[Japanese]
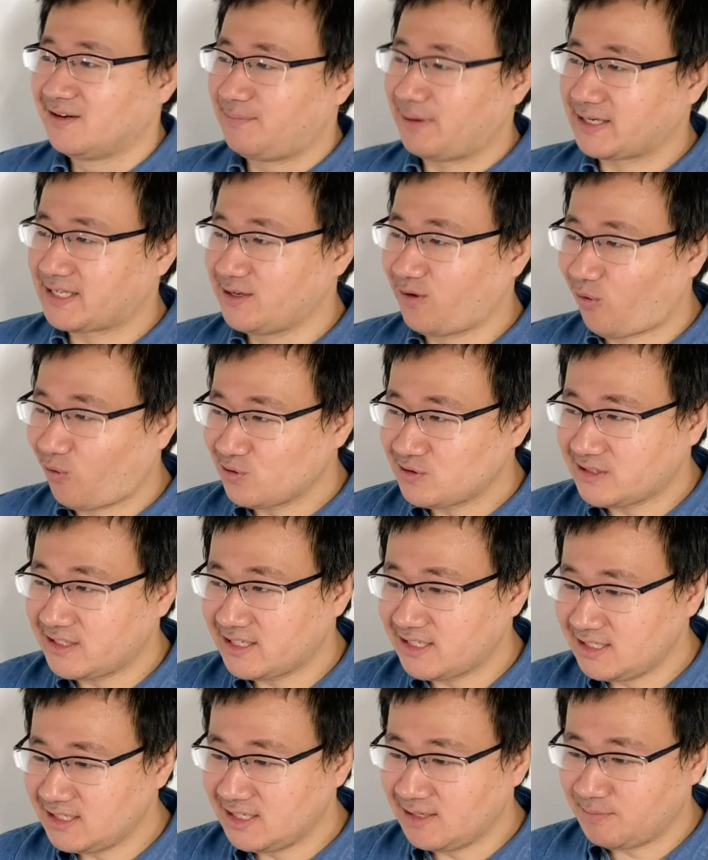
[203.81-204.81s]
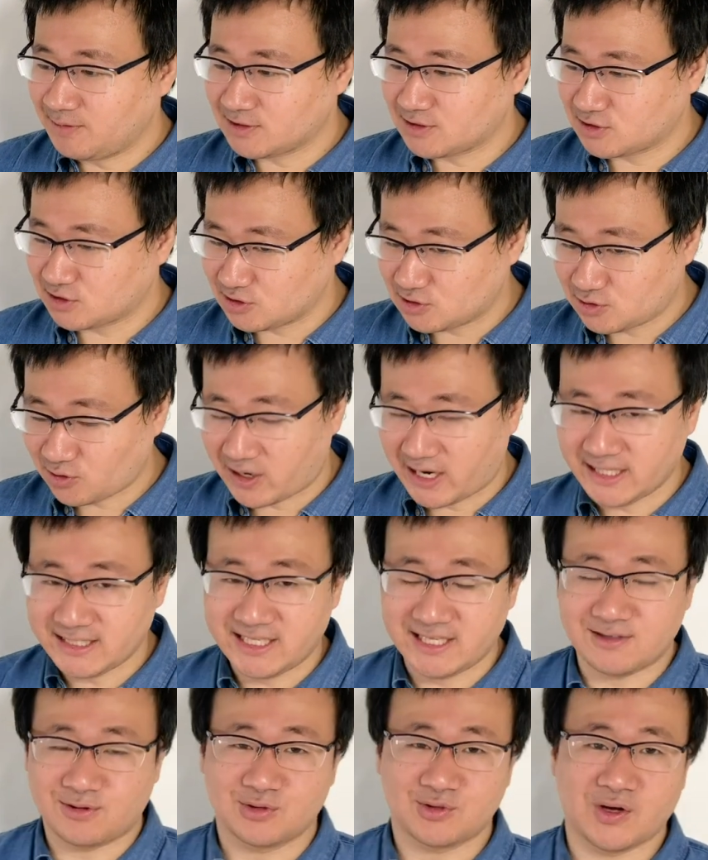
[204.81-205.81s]
まあ、基本的にずっと
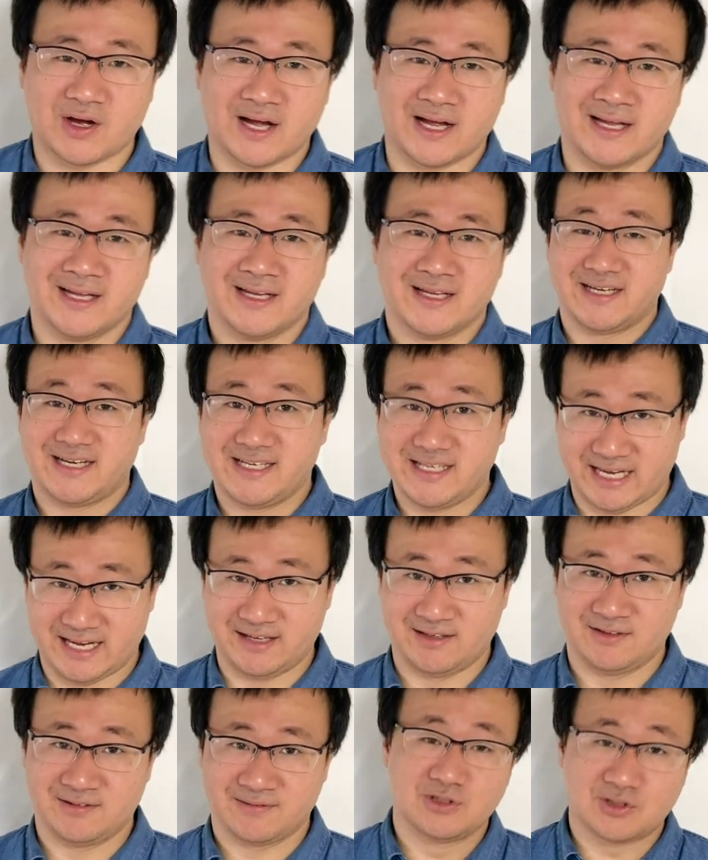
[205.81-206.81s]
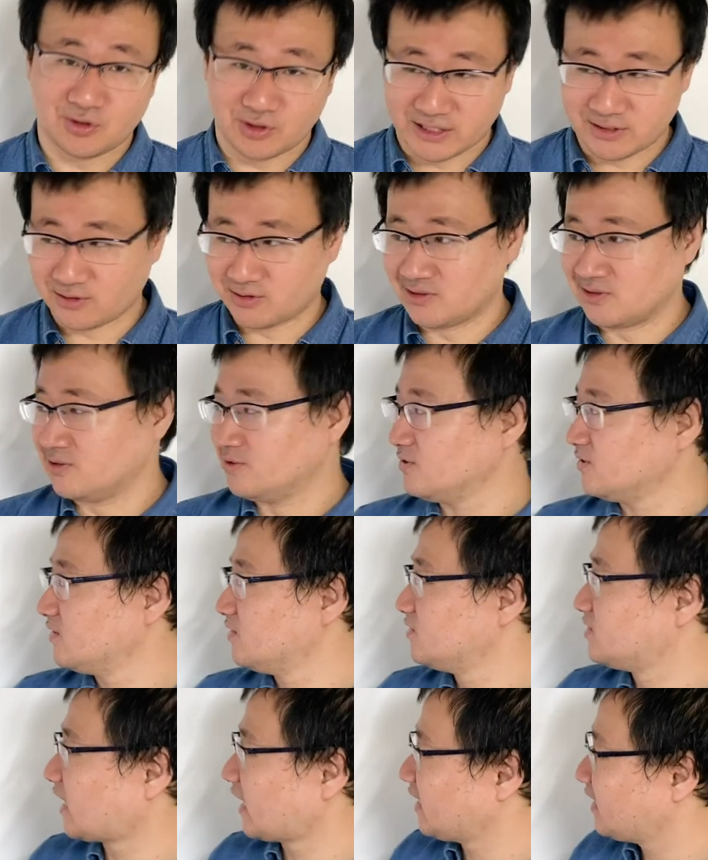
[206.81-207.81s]
勝っていくことはできない嘘だという
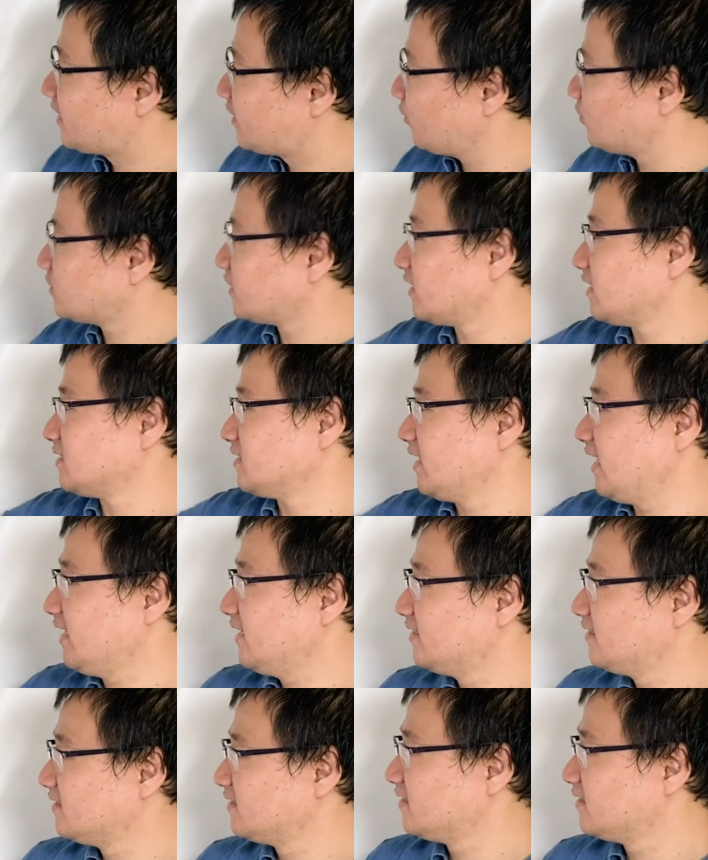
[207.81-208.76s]
詐欺教材ですね。